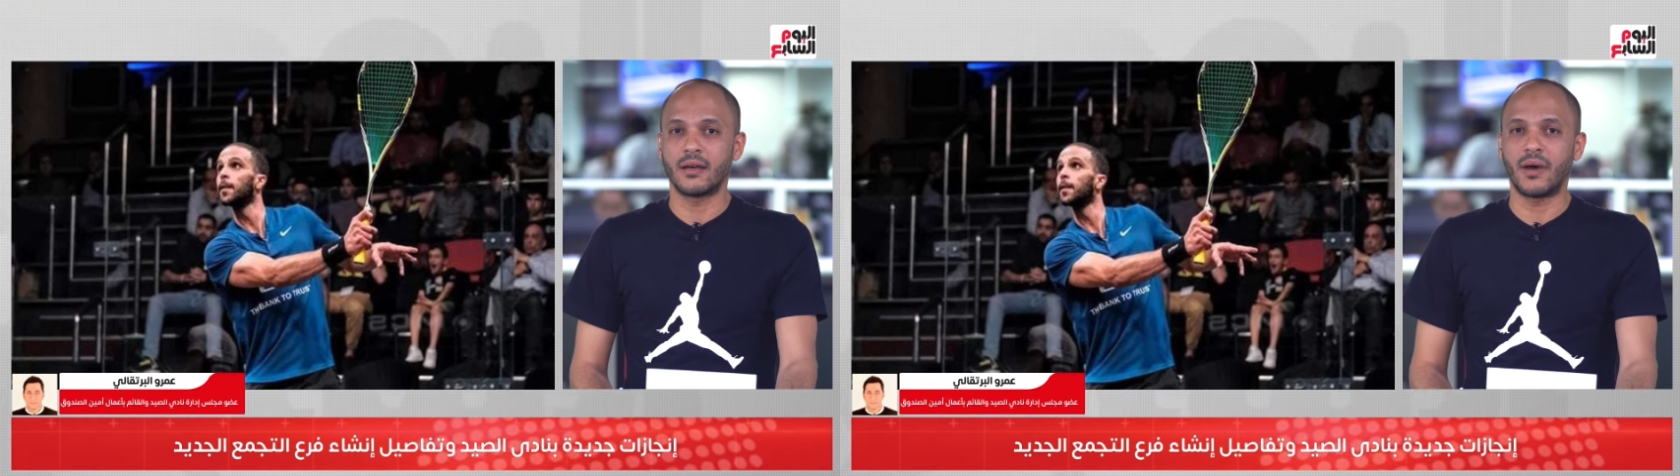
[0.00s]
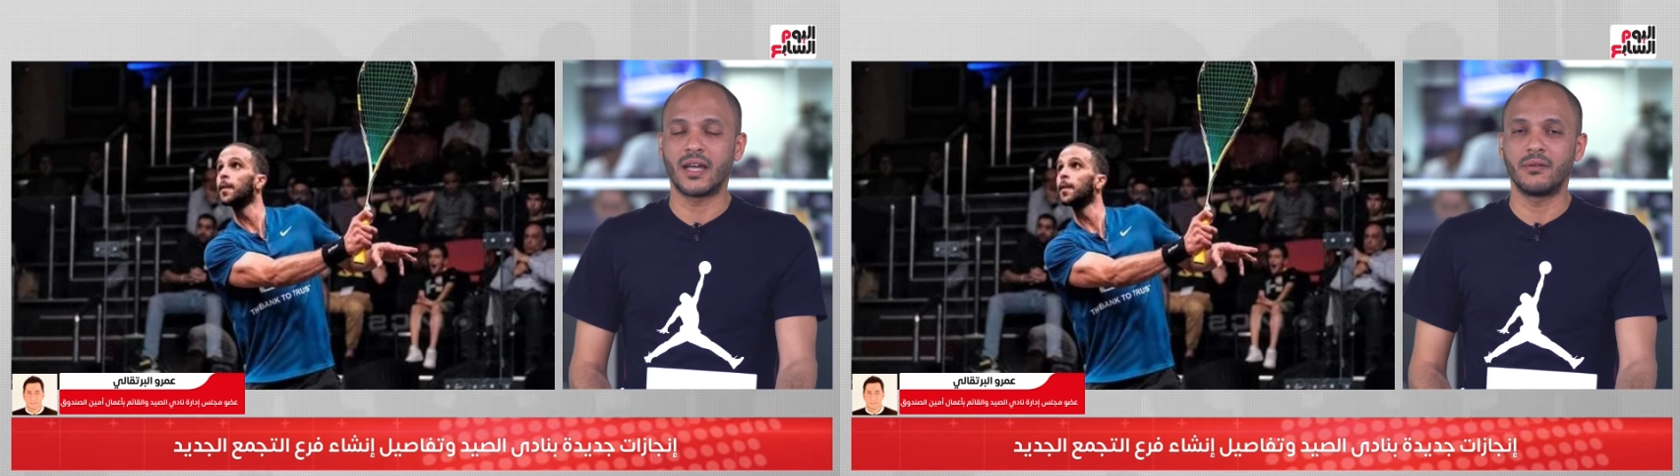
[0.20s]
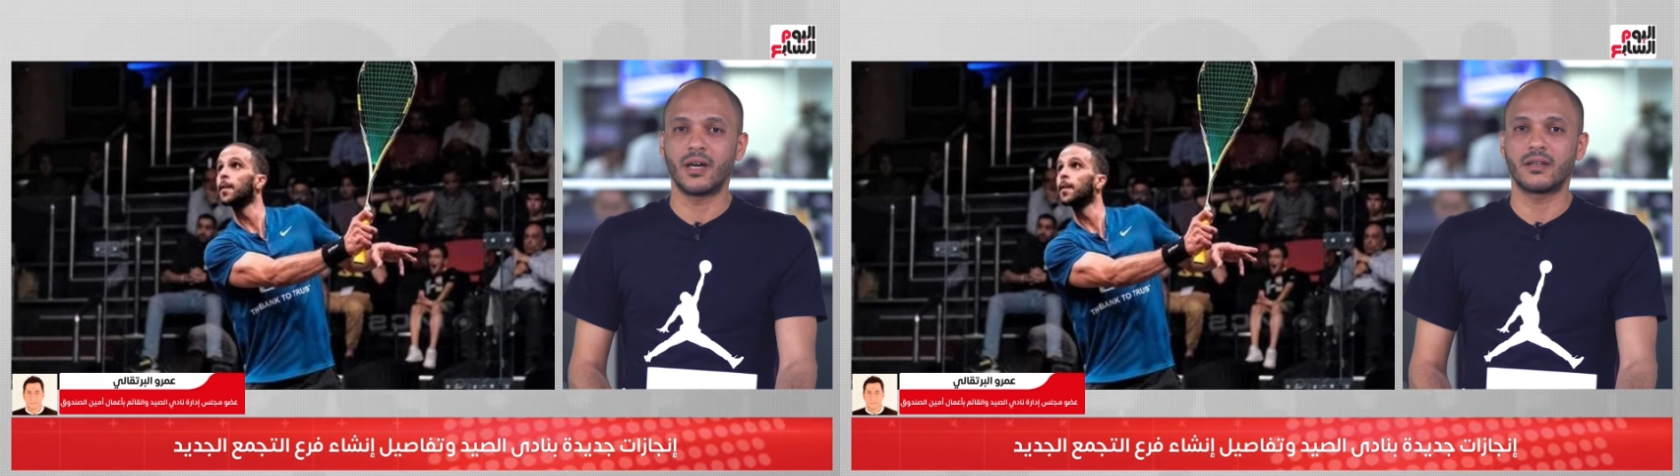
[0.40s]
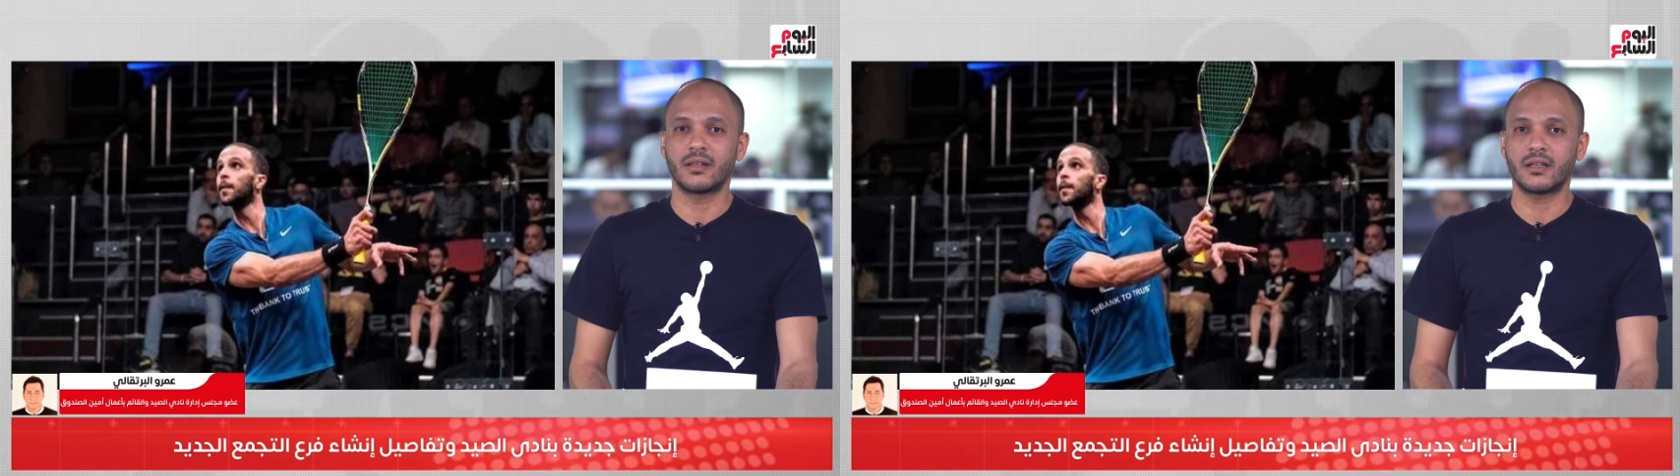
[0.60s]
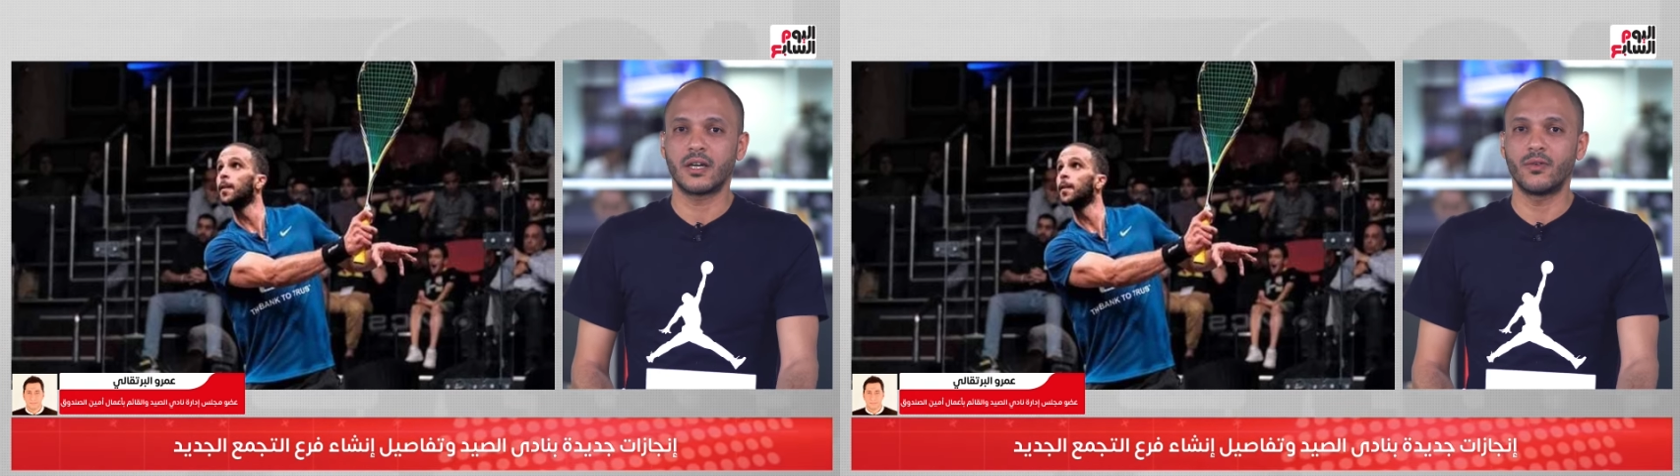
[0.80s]
بعد ما
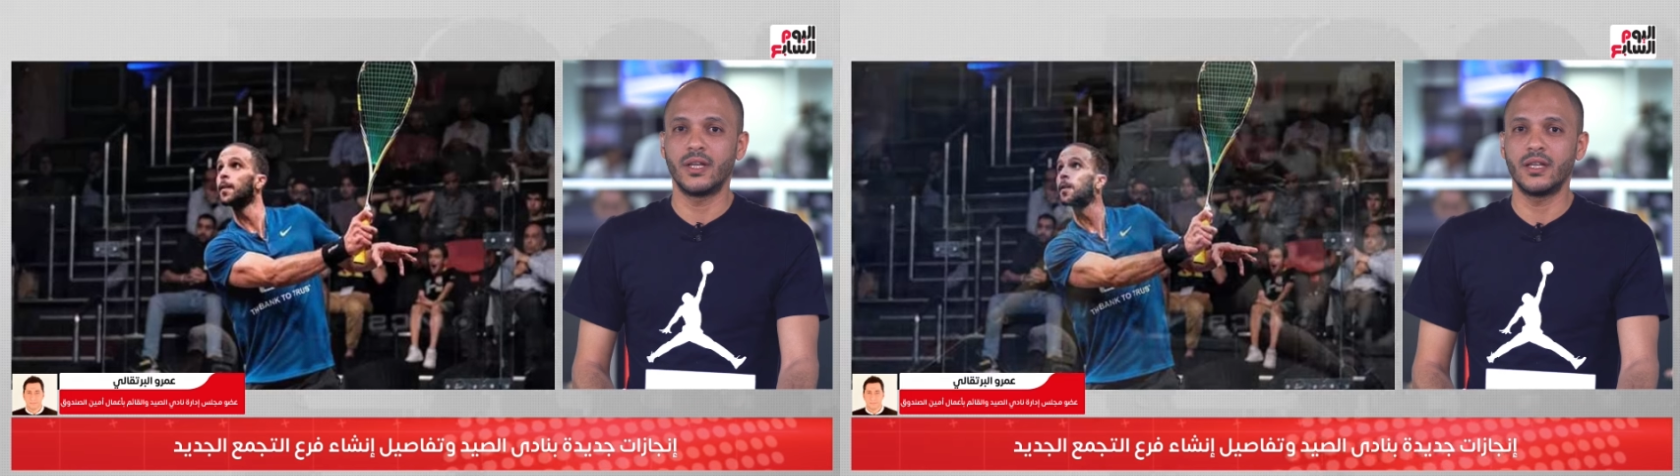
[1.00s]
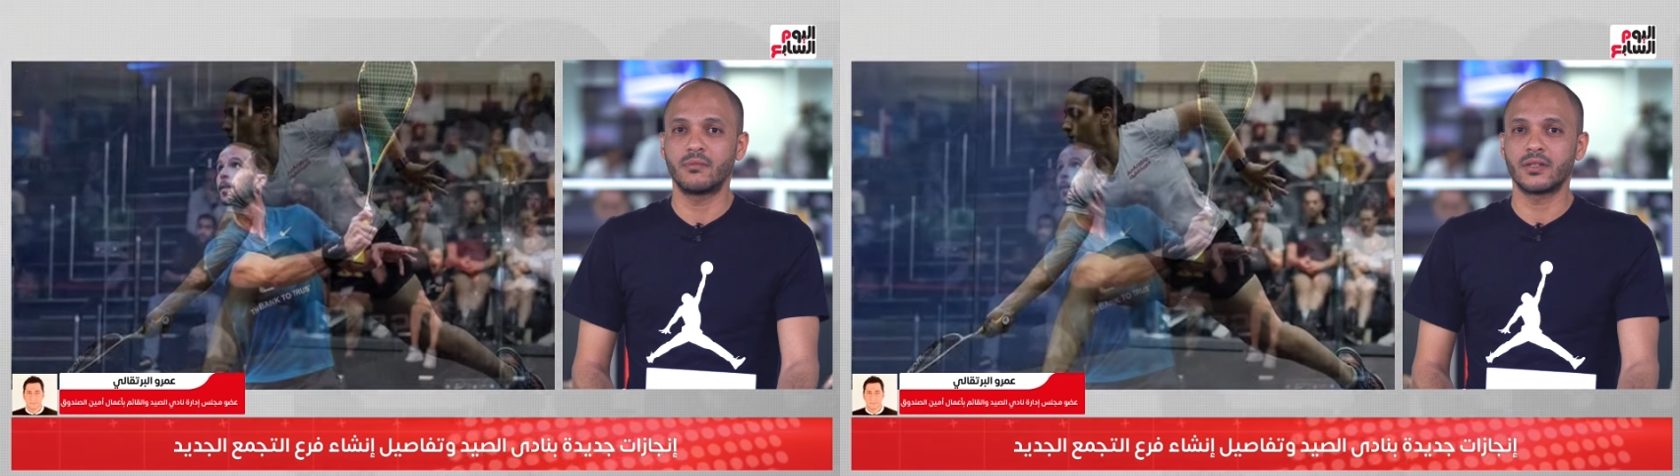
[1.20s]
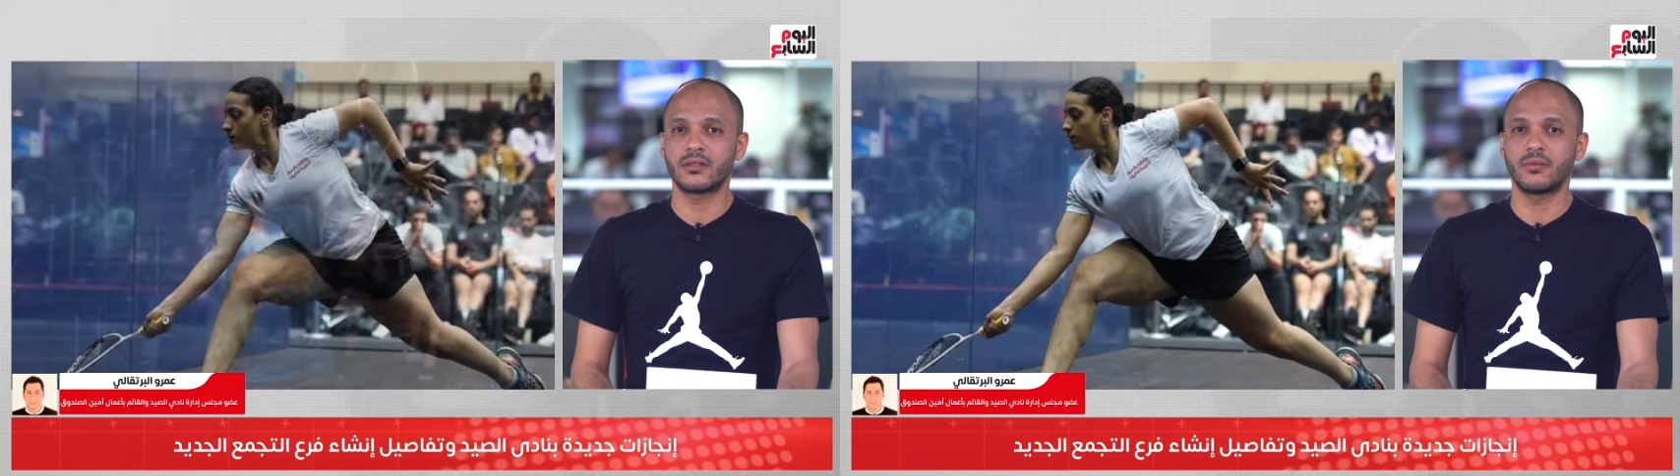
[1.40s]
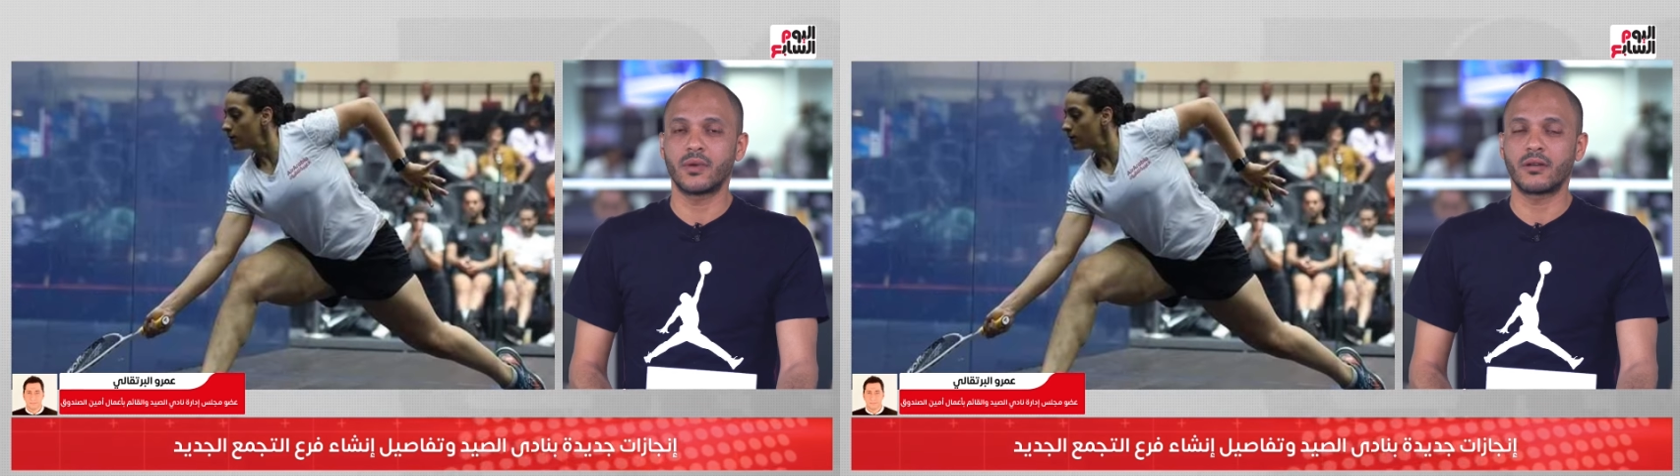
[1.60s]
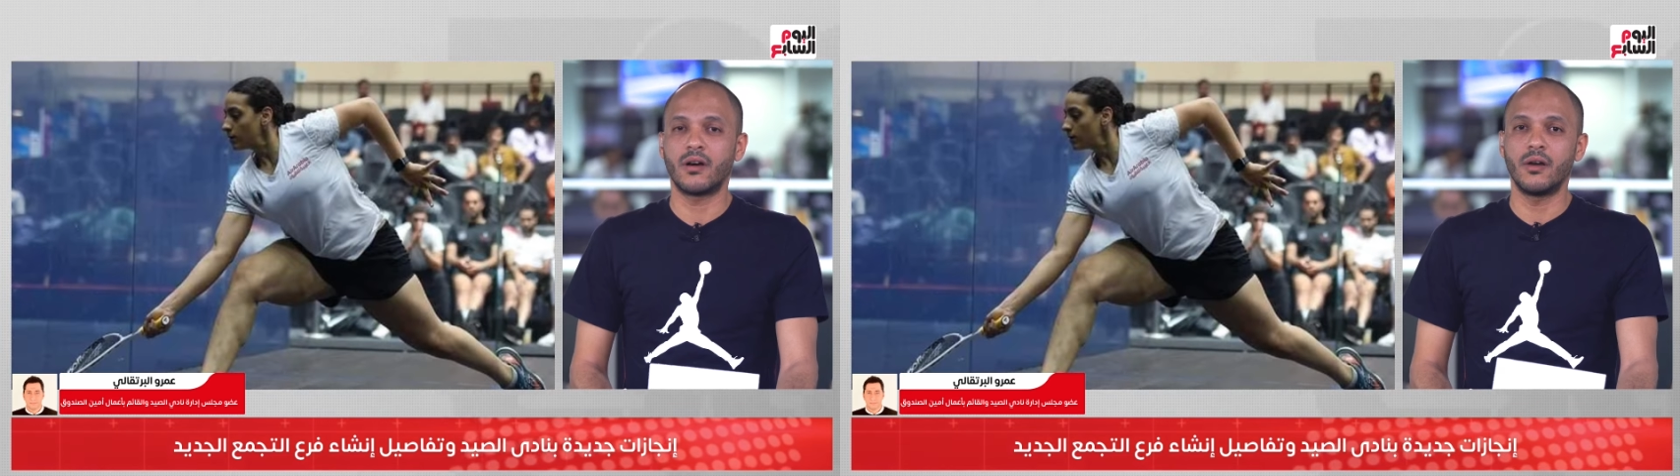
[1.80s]
حضرتك توليت منصب
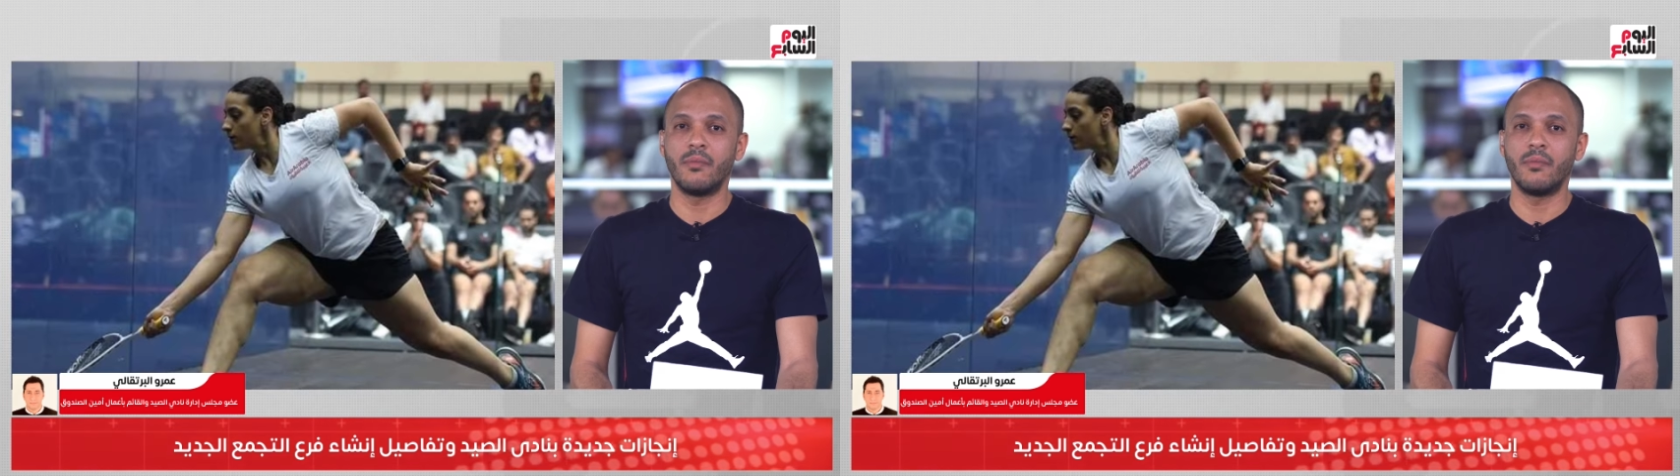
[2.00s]
القائم